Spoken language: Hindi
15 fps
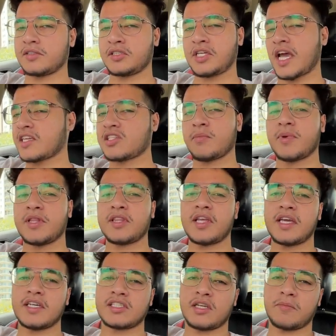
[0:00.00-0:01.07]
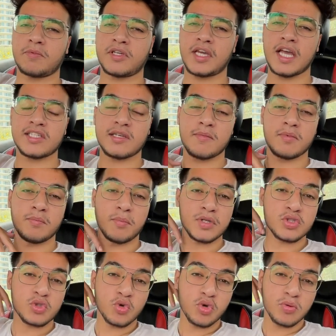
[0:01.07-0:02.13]
कैसे बनते हैं सब कैसे
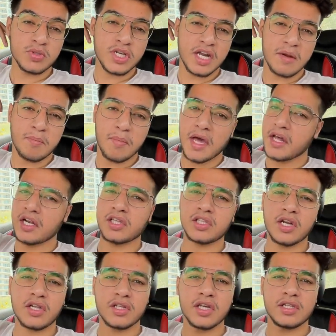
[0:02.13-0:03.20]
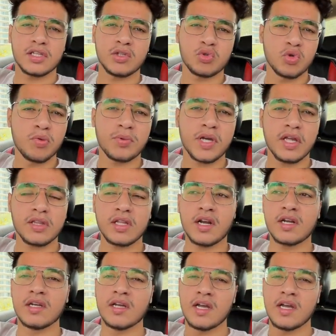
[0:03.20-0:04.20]
मजदूर बेचारे मेहनत करते हैं इतनी धूप के अंदर